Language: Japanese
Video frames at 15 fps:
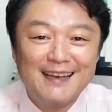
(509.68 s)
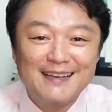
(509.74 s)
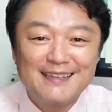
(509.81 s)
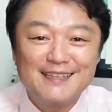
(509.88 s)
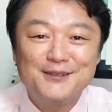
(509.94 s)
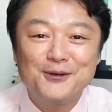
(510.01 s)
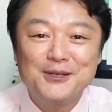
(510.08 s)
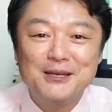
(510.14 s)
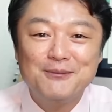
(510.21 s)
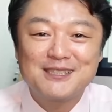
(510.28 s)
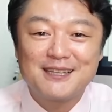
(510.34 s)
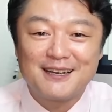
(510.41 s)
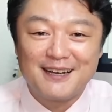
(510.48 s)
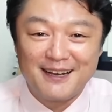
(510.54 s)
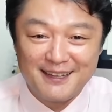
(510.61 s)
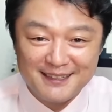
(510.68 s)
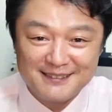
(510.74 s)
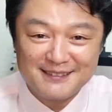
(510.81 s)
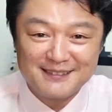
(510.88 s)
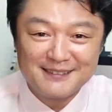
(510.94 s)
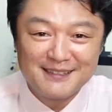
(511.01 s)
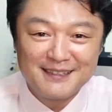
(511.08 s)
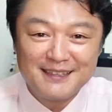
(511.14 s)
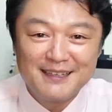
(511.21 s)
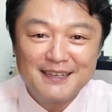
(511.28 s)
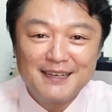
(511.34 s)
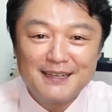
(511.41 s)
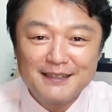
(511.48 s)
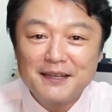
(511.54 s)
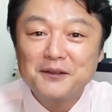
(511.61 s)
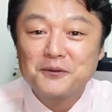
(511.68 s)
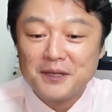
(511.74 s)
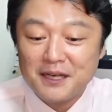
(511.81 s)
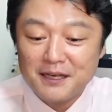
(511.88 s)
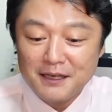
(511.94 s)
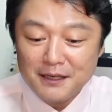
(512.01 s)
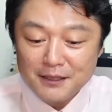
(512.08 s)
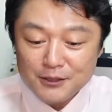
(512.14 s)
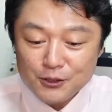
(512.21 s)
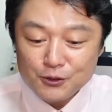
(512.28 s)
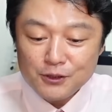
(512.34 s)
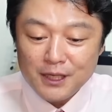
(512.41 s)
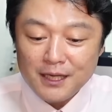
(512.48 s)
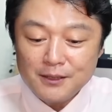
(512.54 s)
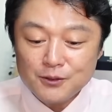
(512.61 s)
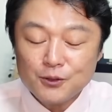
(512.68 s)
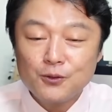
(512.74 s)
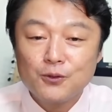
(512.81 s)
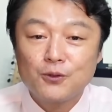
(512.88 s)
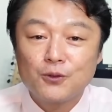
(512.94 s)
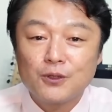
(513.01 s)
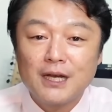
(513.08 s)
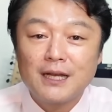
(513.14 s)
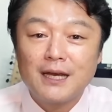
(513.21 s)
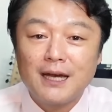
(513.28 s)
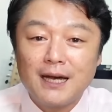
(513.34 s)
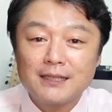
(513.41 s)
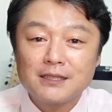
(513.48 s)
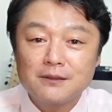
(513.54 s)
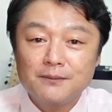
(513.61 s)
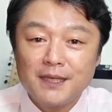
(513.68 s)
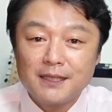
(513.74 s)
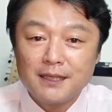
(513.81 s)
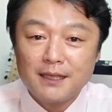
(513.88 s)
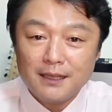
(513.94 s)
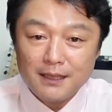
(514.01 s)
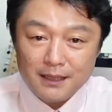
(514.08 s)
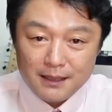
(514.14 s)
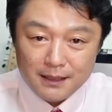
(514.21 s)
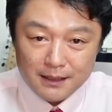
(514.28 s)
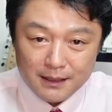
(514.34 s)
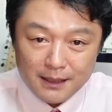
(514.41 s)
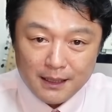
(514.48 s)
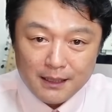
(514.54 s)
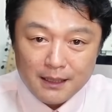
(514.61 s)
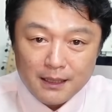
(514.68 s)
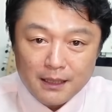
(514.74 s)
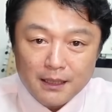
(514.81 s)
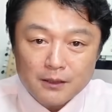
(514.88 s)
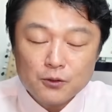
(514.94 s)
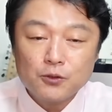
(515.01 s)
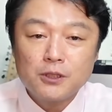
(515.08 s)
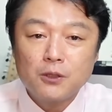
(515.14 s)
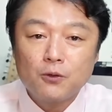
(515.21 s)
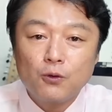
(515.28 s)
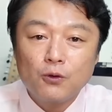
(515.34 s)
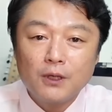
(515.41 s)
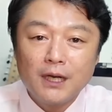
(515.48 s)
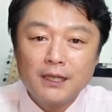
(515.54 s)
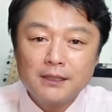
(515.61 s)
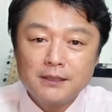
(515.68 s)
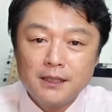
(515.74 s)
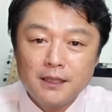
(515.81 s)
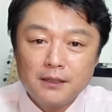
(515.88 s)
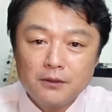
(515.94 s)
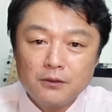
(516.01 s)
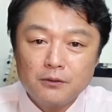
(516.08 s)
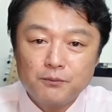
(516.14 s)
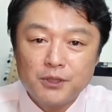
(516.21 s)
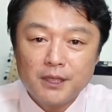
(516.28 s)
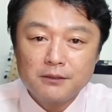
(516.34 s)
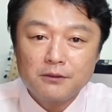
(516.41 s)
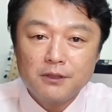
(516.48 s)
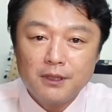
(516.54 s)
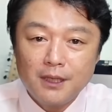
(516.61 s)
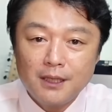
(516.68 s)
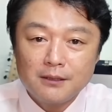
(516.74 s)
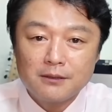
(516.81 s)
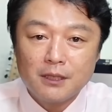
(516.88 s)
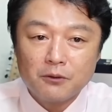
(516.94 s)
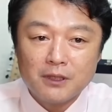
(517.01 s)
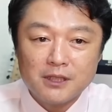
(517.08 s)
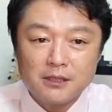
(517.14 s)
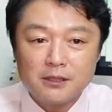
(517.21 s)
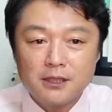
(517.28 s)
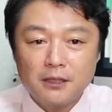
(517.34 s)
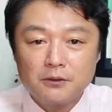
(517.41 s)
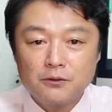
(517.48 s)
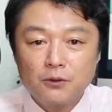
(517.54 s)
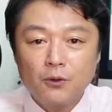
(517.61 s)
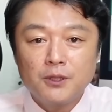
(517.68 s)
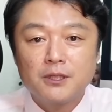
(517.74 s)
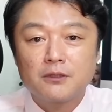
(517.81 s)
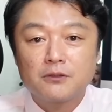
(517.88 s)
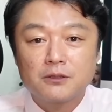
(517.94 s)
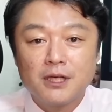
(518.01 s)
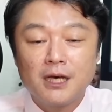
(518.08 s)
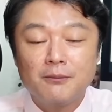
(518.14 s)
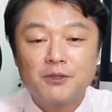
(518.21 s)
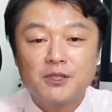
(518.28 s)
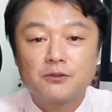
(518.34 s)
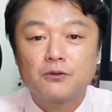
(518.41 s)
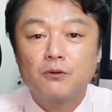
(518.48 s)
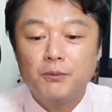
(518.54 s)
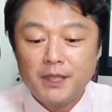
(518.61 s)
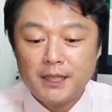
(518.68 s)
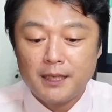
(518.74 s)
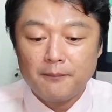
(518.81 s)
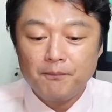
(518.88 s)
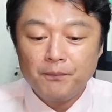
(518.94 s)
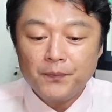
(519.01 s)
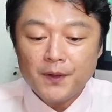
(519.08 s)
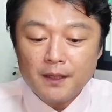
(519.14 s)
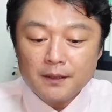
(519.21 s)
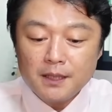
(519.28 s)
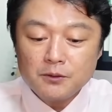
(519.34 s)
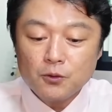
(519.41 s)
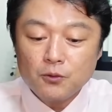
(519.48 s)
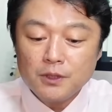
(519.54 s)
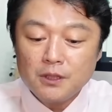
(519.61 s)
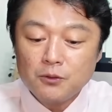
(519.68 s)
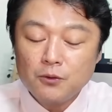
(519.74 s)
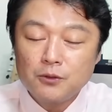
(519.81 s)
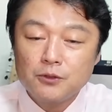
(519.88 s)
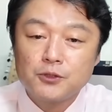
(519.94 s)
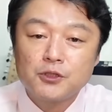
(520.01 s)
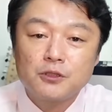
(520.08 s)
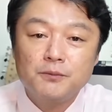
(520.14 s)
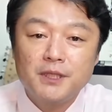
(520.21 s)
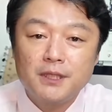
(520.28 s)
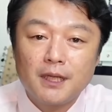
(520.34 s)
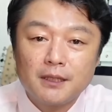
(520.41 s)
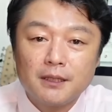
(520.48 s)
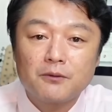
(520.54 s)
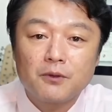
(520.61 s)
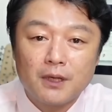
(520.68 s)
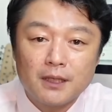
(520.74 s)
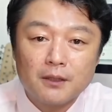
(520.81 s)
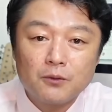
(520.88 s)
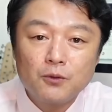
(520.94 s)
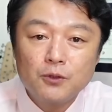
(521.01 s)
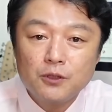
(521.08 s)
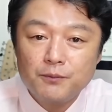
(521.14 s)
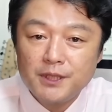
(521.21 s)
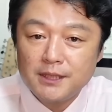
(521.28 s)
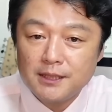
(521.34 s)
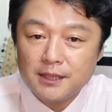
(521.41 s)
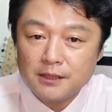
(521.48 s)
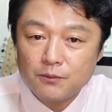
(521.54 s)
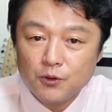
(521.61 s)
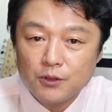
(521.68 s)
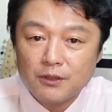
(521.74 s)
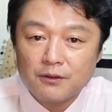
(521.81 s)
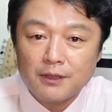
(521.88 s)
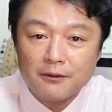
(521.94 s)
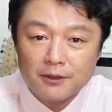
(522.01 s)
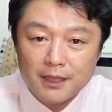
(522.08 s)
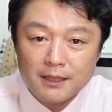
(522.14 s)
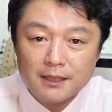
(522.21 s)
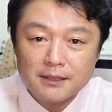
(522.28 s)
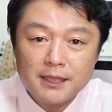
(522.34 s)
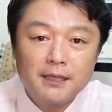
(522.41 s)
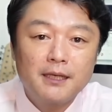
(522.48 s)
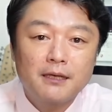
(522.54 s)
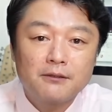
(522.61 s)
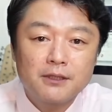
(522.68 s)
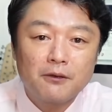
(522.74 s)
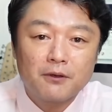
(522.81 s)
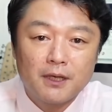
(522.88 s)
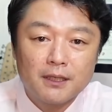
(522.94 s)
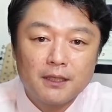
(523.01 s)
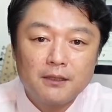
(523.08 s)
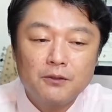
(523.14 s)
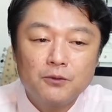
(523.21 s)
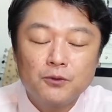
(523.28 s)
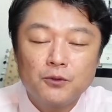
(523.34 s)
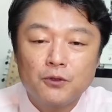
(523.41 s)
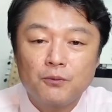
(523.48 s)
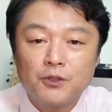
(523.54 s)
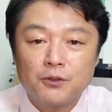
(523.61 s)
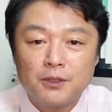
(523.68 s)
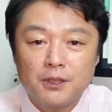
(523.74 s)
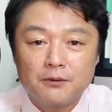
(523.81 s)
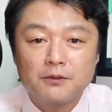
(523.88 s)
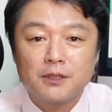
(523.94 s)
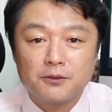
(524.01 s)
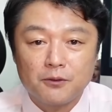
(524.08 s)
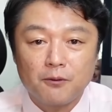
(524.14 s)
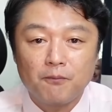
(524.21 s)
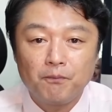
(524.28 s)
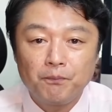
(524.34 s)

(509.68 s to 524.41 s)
企業秘密だからですなので周辺情報から集めていってそして公開しているプレスリリースだとか実際に動いてるサービスを見てでそこでどういう仕組みになってるのかなどういうビジネスモデルなのかな戦略なのかなっていうことを読み解いていくんですよ